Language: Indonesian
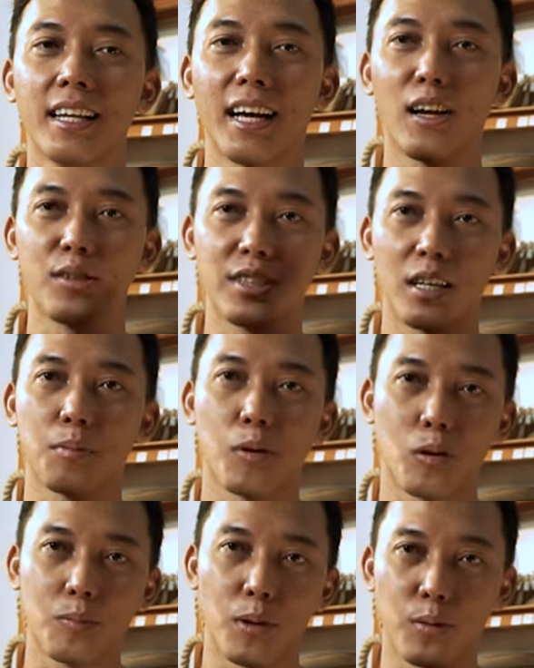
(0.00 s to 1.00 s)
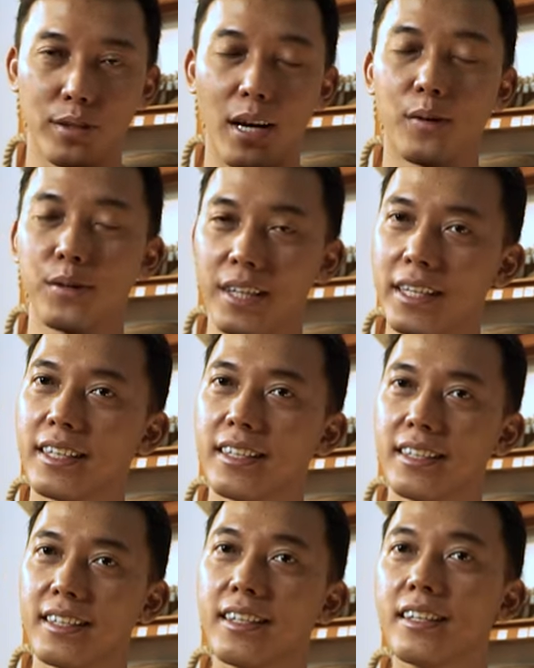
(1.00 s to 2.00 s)
kalau cari produk-produk yang unik
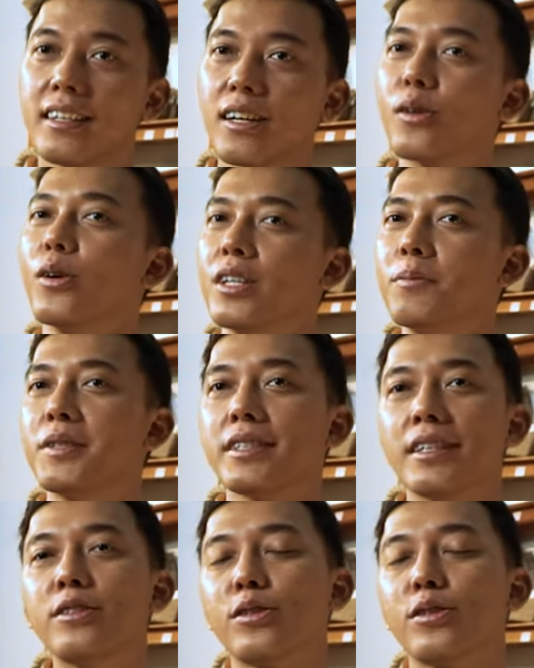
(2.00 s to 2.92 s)
ke goni biasanya